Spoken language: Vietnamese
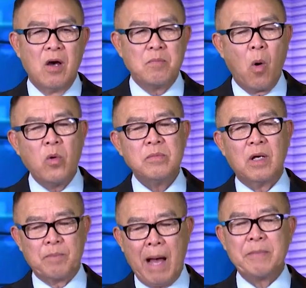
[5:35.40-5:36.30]
bốn,
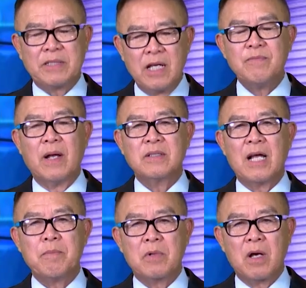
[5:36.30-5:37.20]
ba mươi chín phần
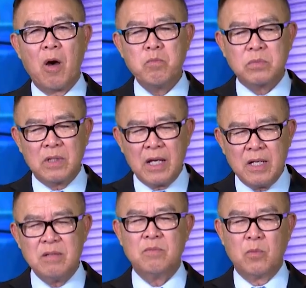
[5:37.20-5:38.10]
trăm không
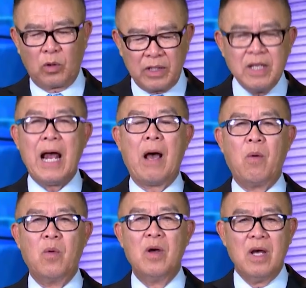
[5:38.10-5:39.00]
tin một tí
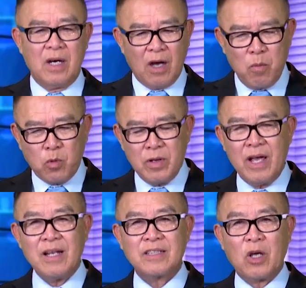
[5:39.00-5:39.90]
nào, không có
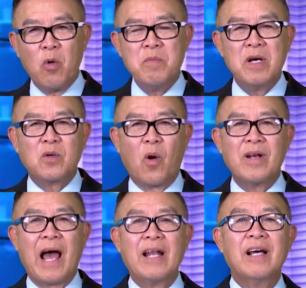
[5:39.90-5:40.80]
nghĩa là sáu mươi còn
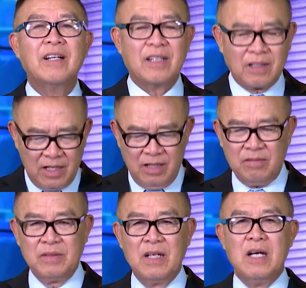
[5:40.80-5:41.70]
lại là người ta tin.
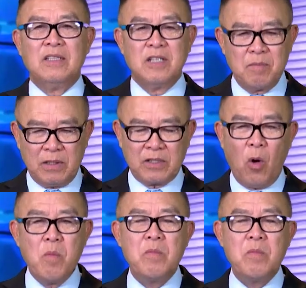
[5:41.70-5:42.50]
Nhưng mà sáu